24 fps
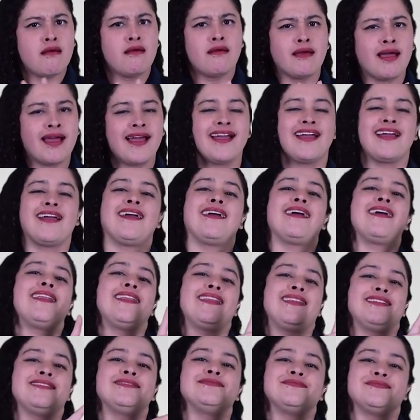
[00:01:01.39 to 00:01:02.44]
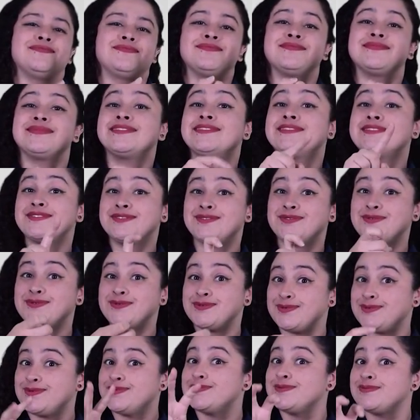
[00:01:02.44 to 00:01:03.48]
en cumplimiento de lo
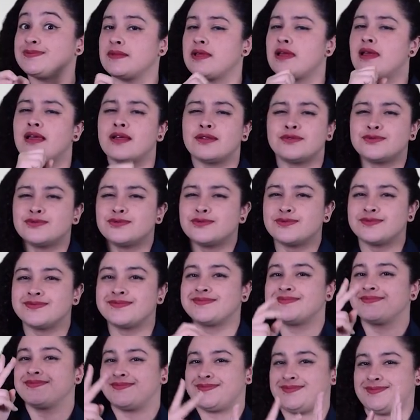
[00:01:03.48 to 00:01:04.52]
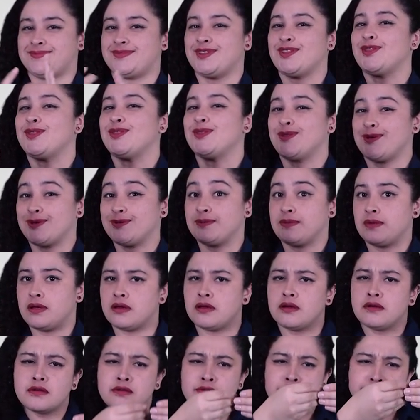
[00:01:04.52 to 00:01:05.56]
establecido en el artículo 14 de la Ley
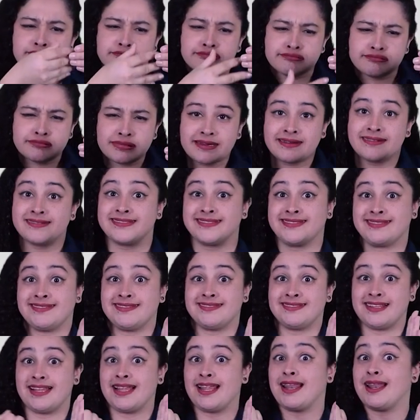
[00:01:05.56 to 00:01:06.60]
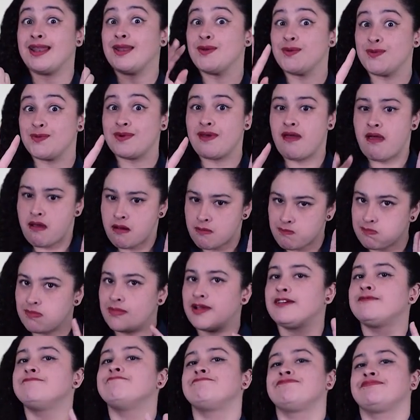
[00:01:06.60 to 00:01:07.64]
1618 del 2013.
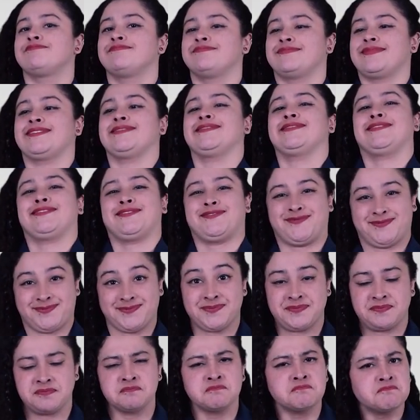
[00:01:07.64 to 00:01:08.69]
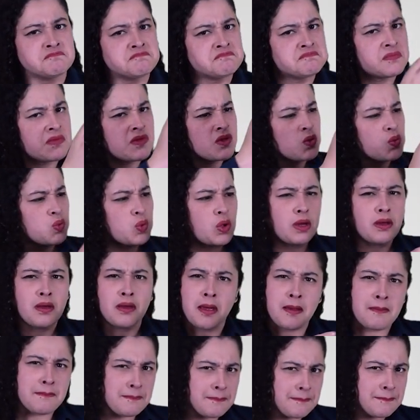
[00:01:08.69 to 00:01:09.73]
A continuación, ampliamos lo
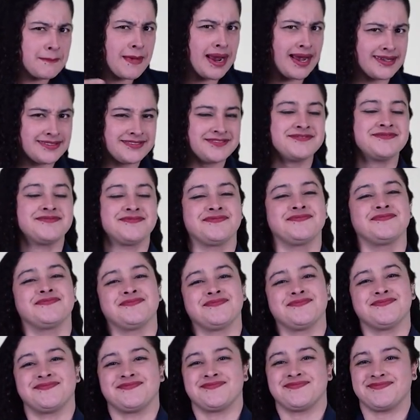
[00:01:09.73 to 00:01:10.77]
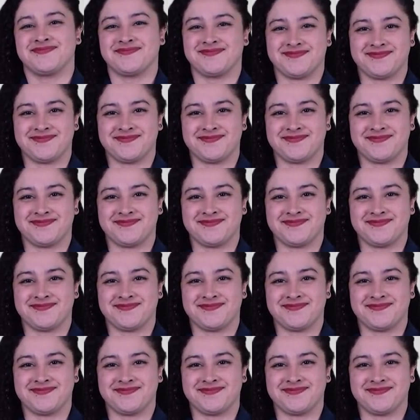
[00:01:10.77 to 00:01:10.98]
que manifiesta la circular.